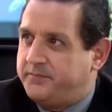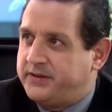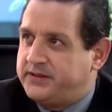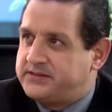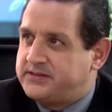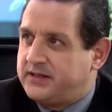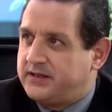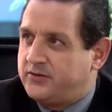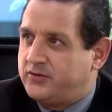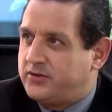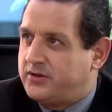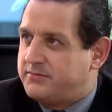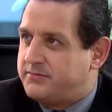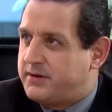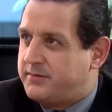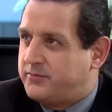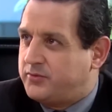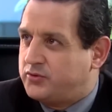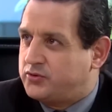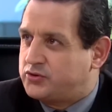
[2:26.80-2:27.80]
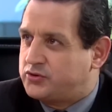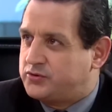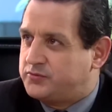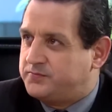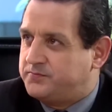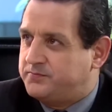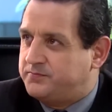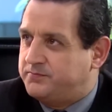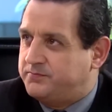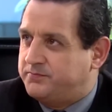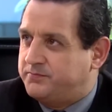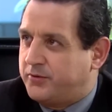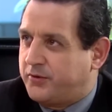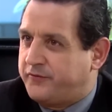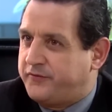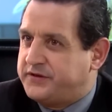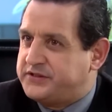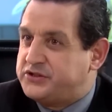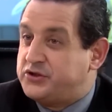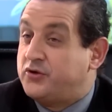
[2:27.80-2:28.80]
empresa lo llamamos
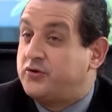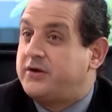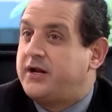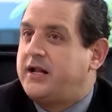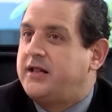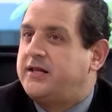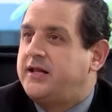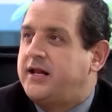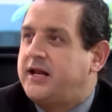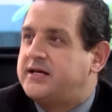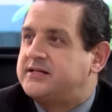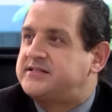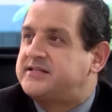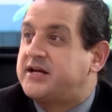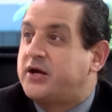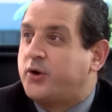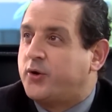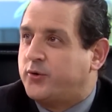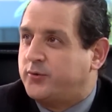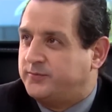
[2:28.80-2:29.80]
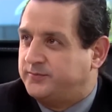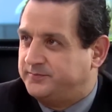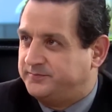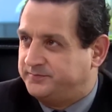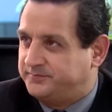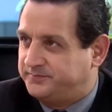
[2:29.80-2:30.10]
profesional del aseo.